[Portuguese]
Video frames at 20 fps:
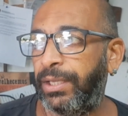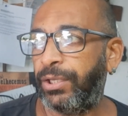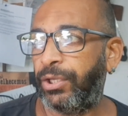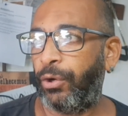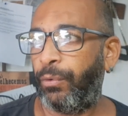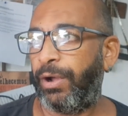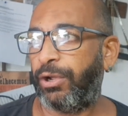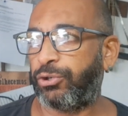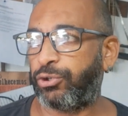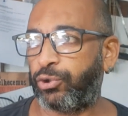que
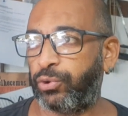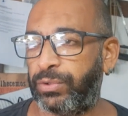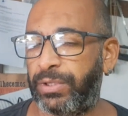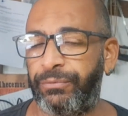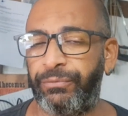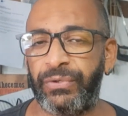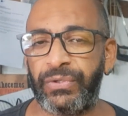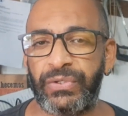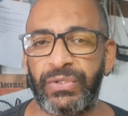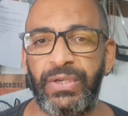eu ajudo
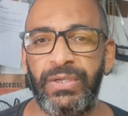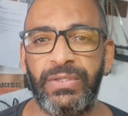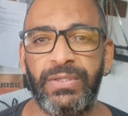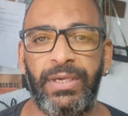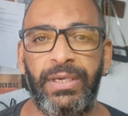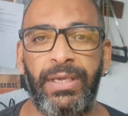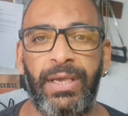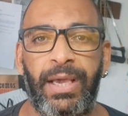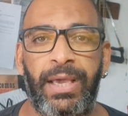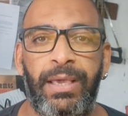a vocês
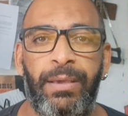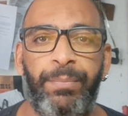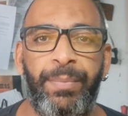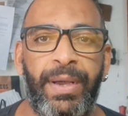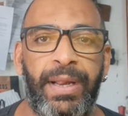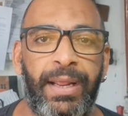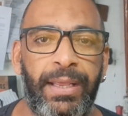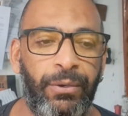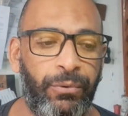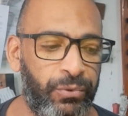aí a
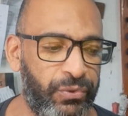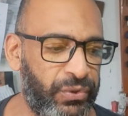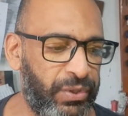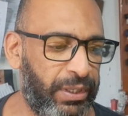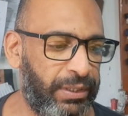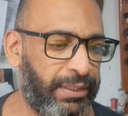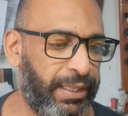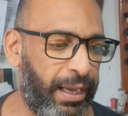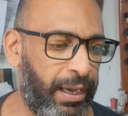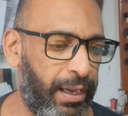reparar e
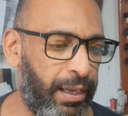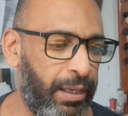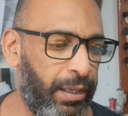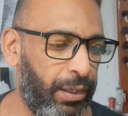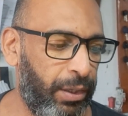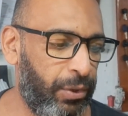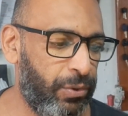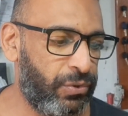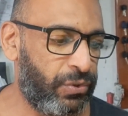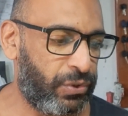consertar
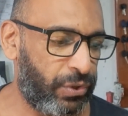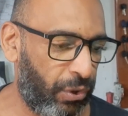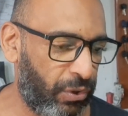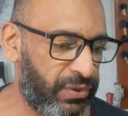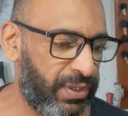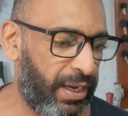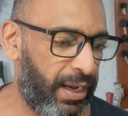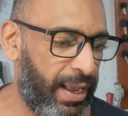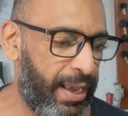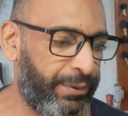
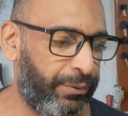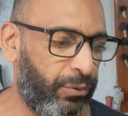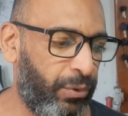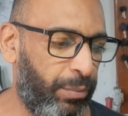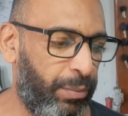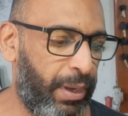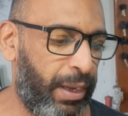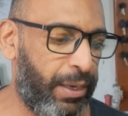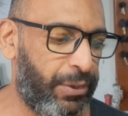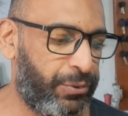seus
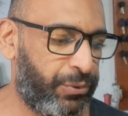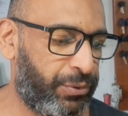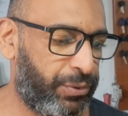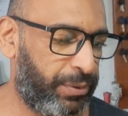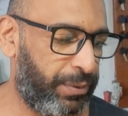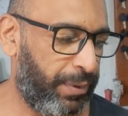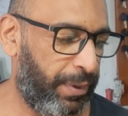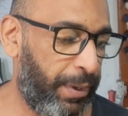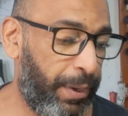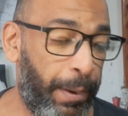eletrodomésticos.
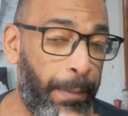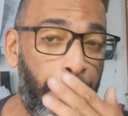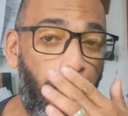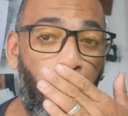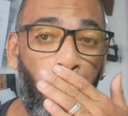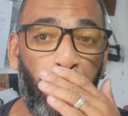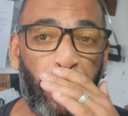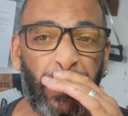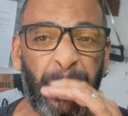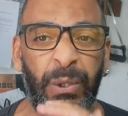
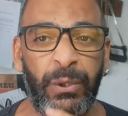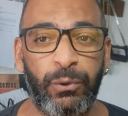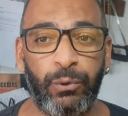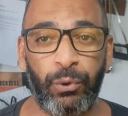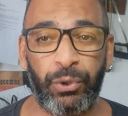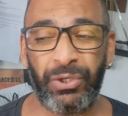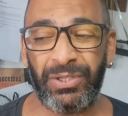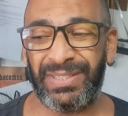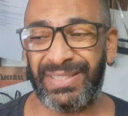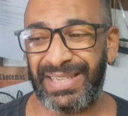Bom, pessoas,
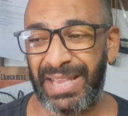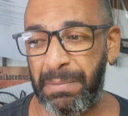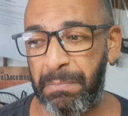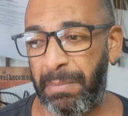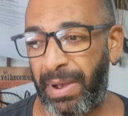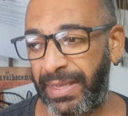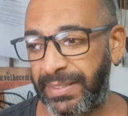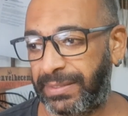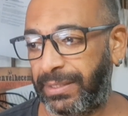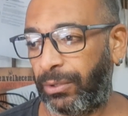hoje sem
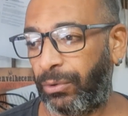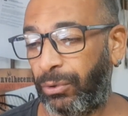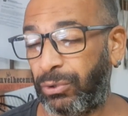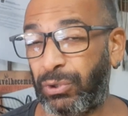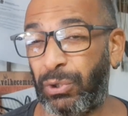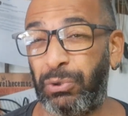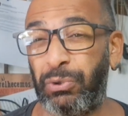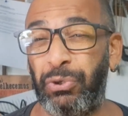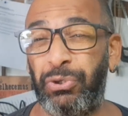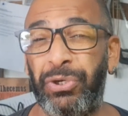mais
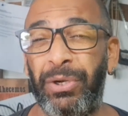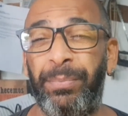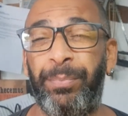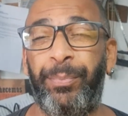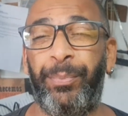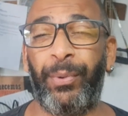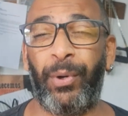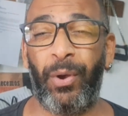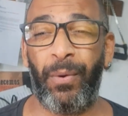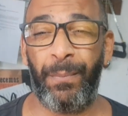delongas, hoje o dia
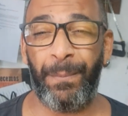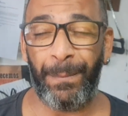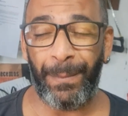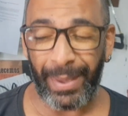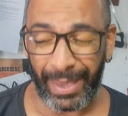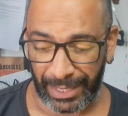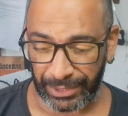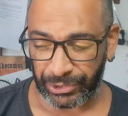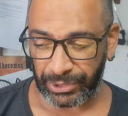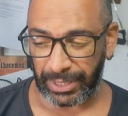
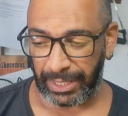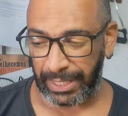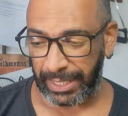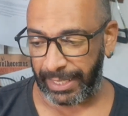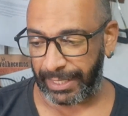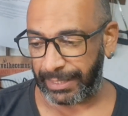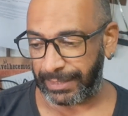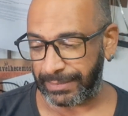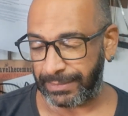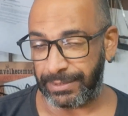promete,
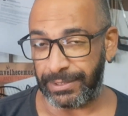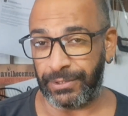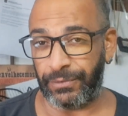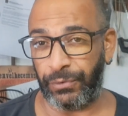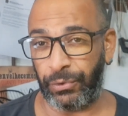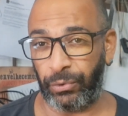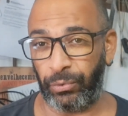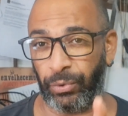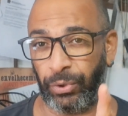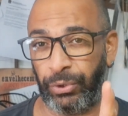galera. Vocês
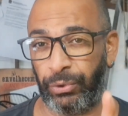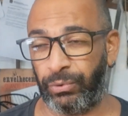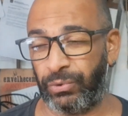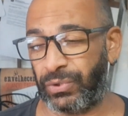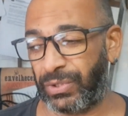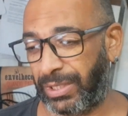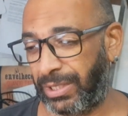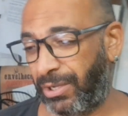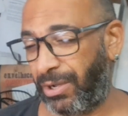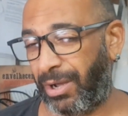viram no
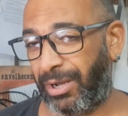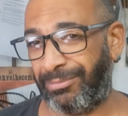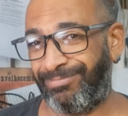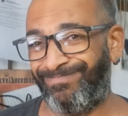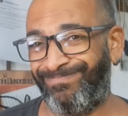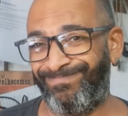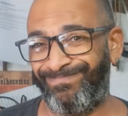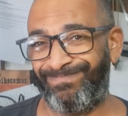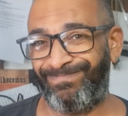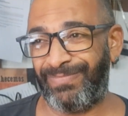Rios aí, ó,
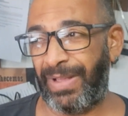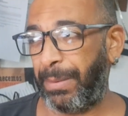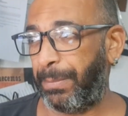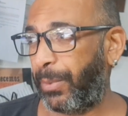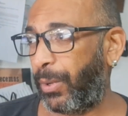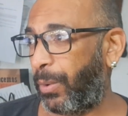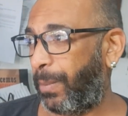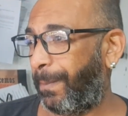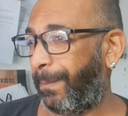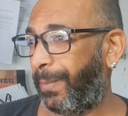tá
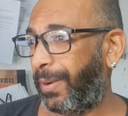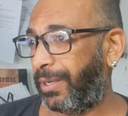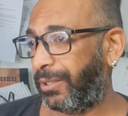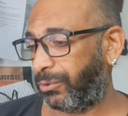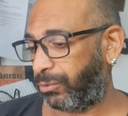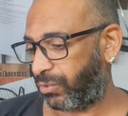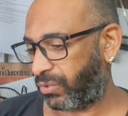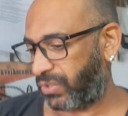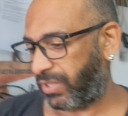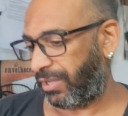
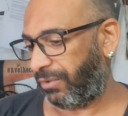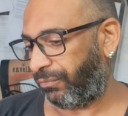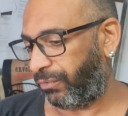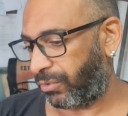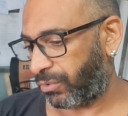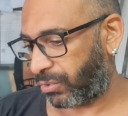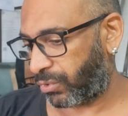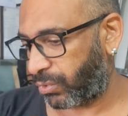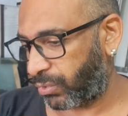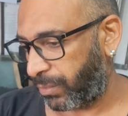bombando o
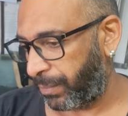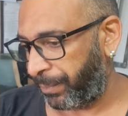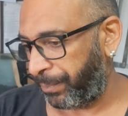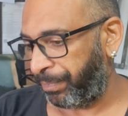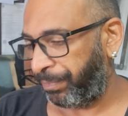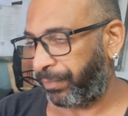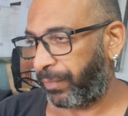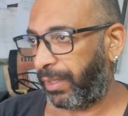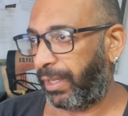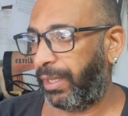serviço,
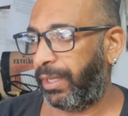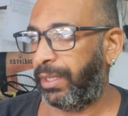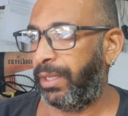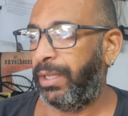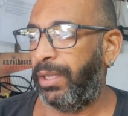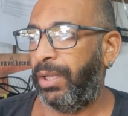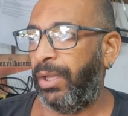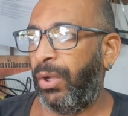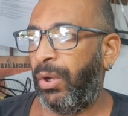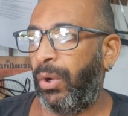né?
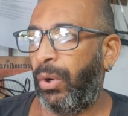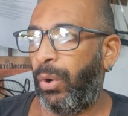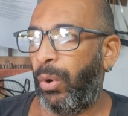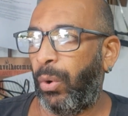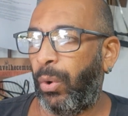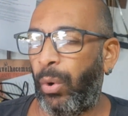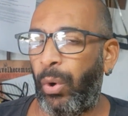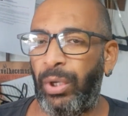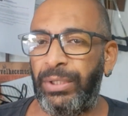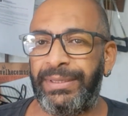
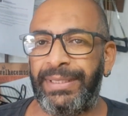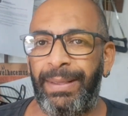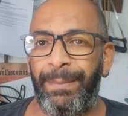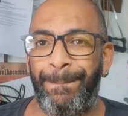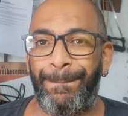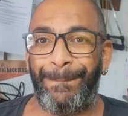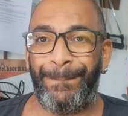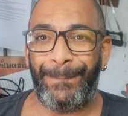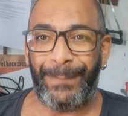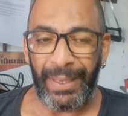
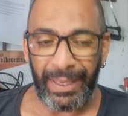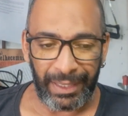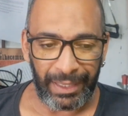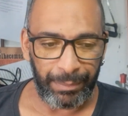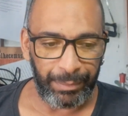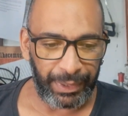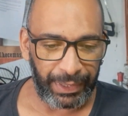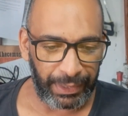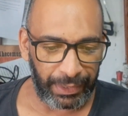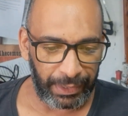Ontem pela
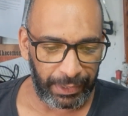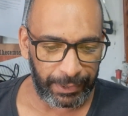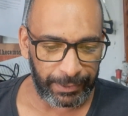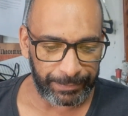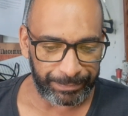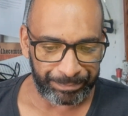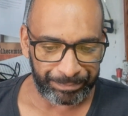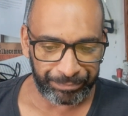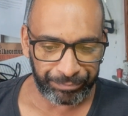manhã